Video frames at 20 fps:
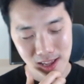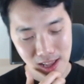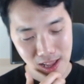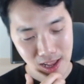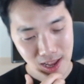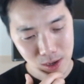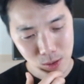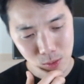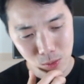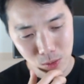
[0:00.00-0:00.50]

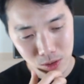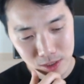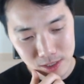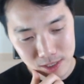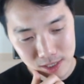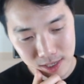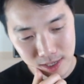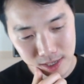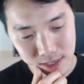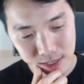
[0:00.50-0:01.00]
I
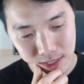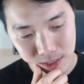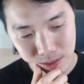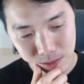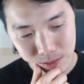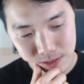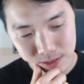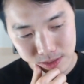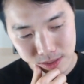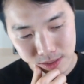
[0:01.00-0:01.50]
work
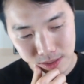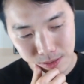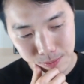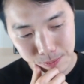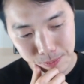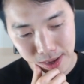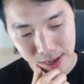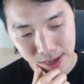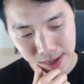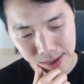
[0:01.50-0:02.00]
out
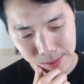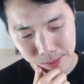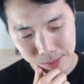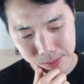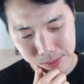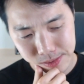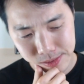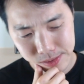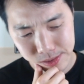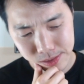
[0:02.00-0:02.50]

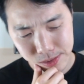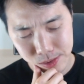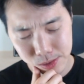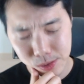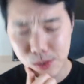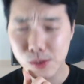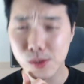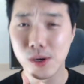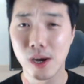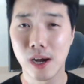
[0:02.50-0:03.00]
about
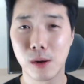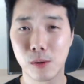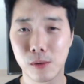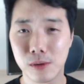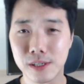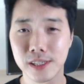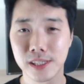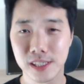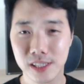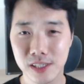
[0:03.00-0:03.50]
2
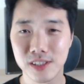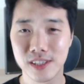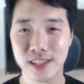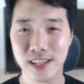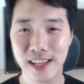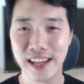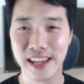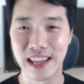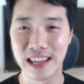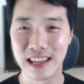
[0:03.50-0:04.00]
hours a
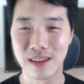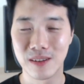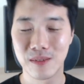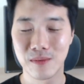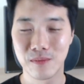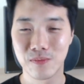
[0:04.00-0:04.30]
day.